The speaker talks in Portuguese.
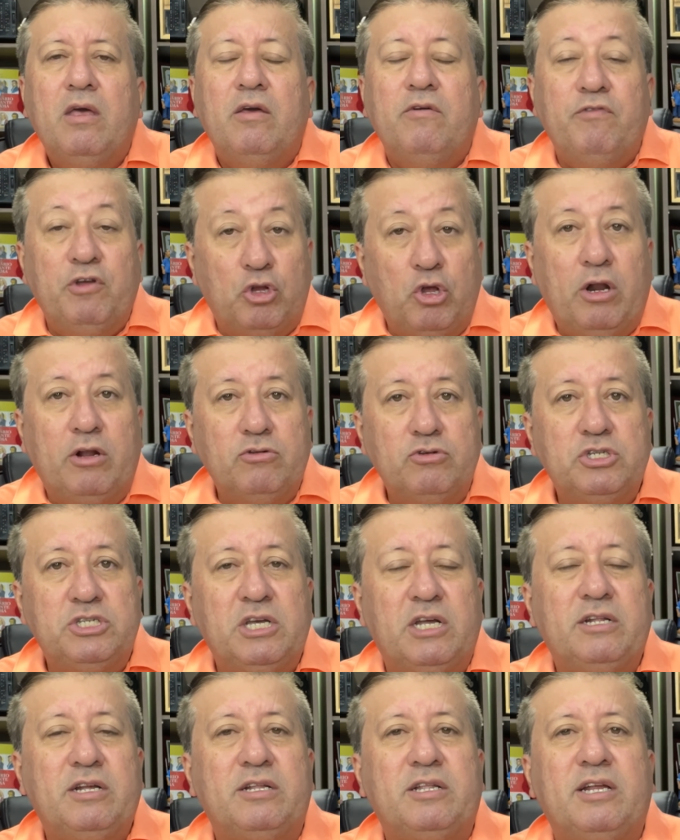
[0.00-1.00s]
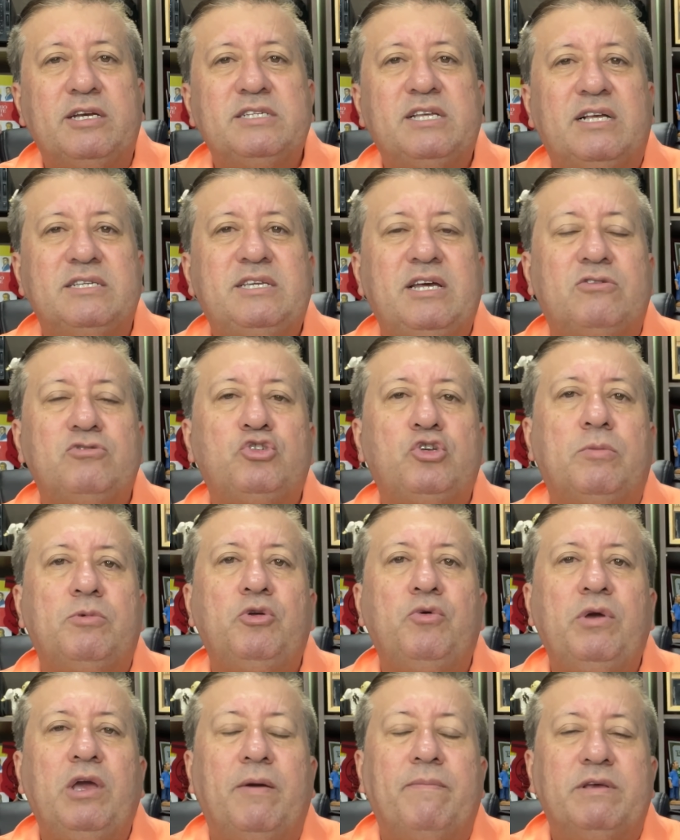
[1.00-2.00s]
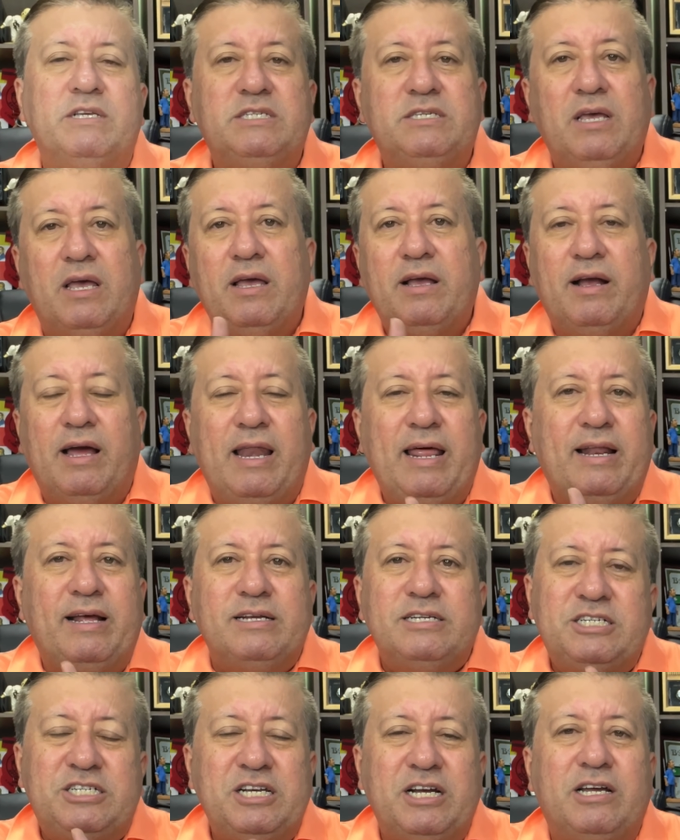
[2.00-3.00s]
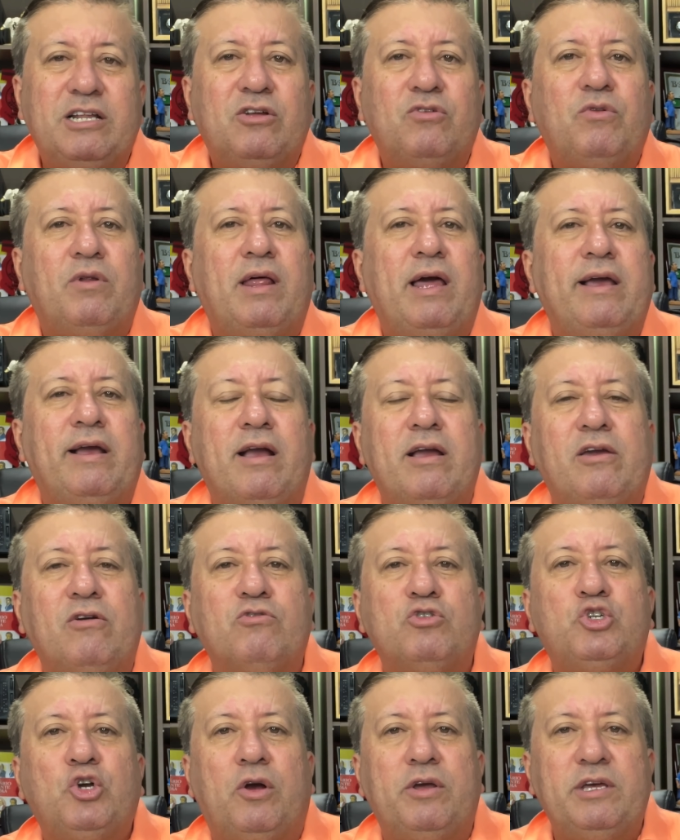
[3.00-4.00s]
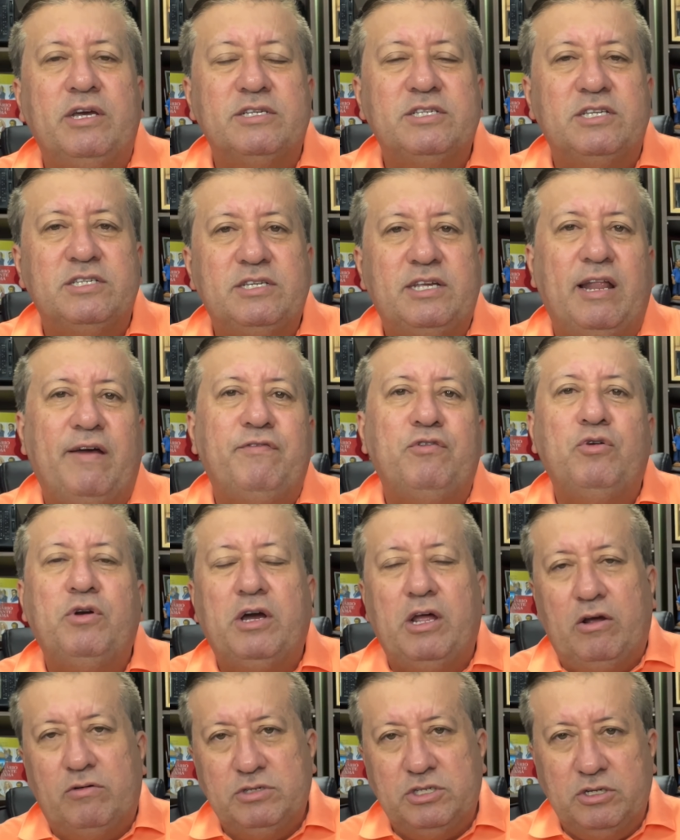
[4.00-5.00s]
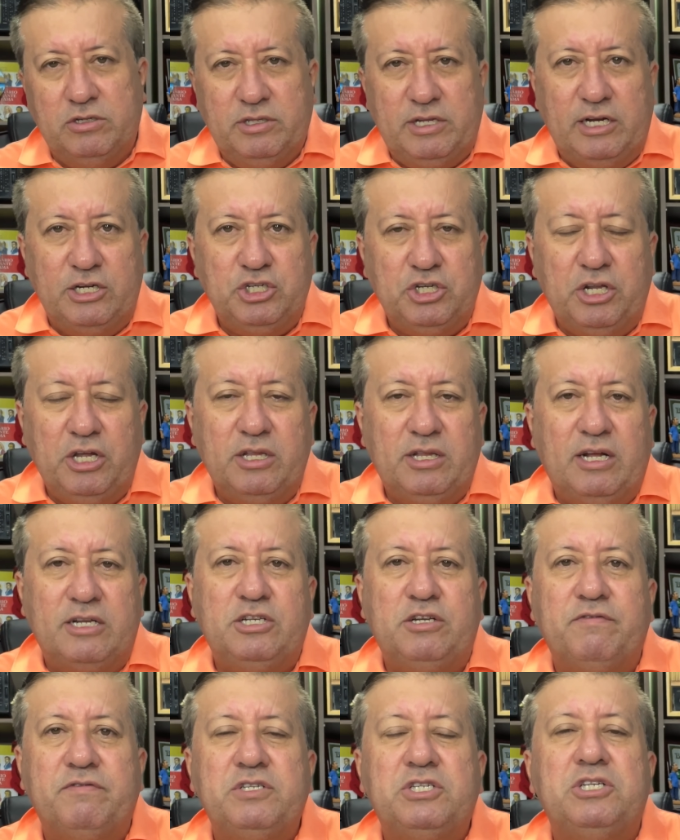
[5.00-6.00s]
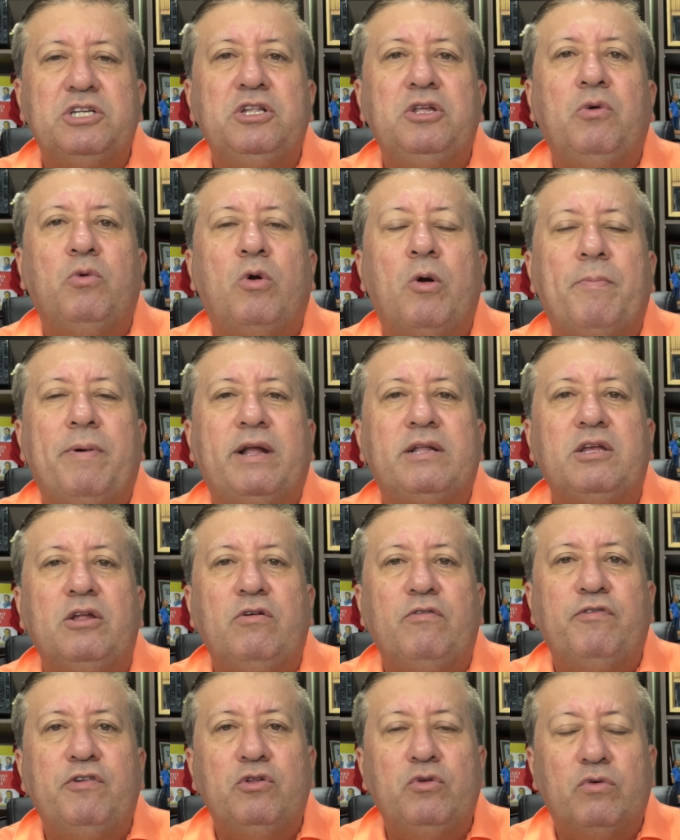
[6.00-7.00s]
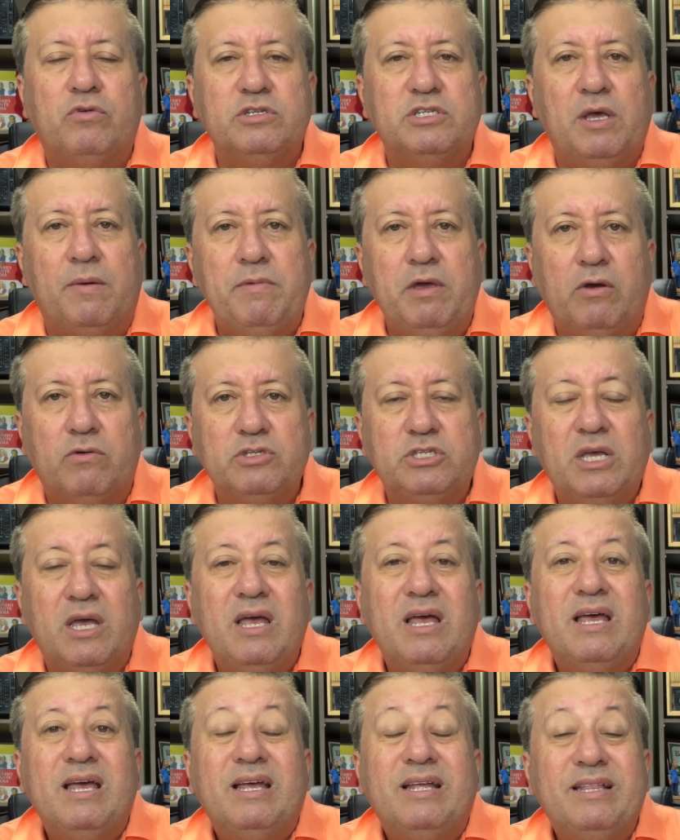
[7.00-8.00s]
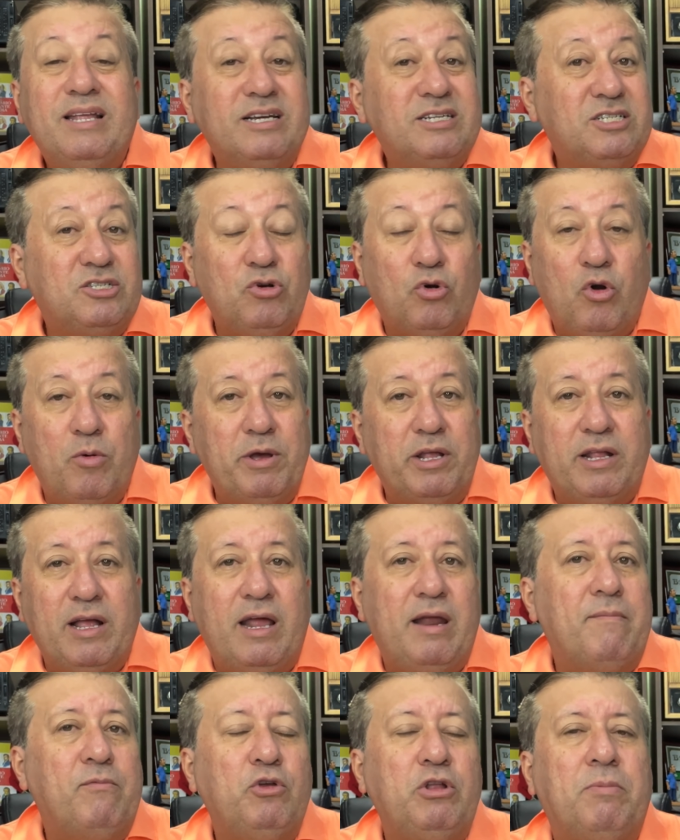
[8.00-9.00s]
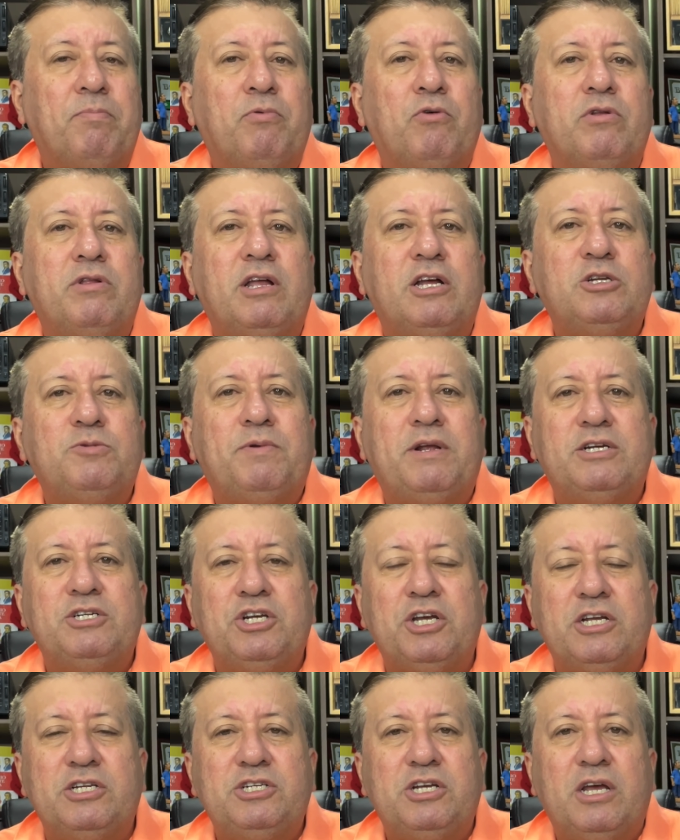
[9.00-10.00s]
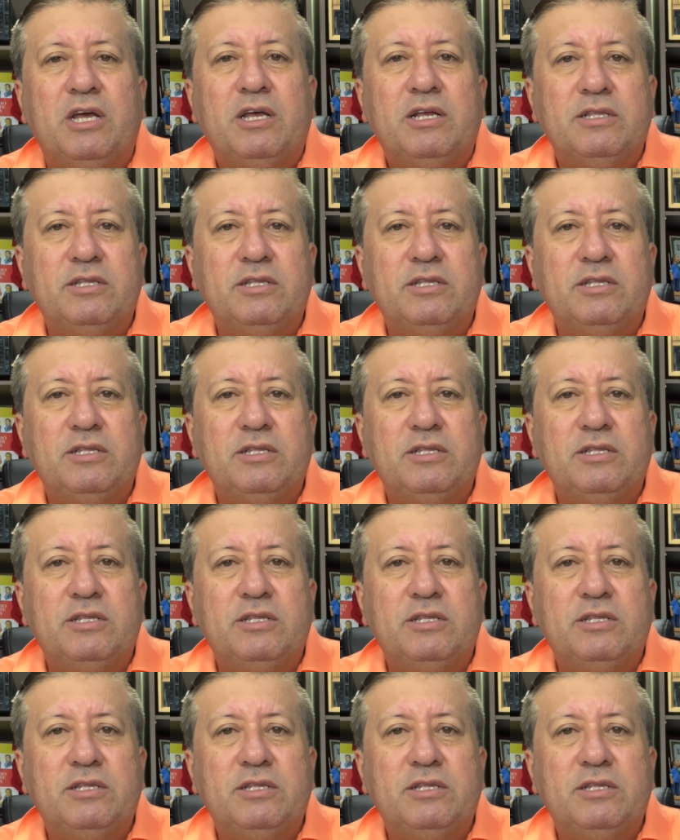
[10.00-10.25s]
Vitória do Santa 3 a 0 sobre o Ibis. Galera, chega dando like aqui, o joinha, se inscreve no canal se não está inscrito, ativa o sininho, compartilha o vídeo com os amigos, deixe seu comentário, é muito importante pra gente.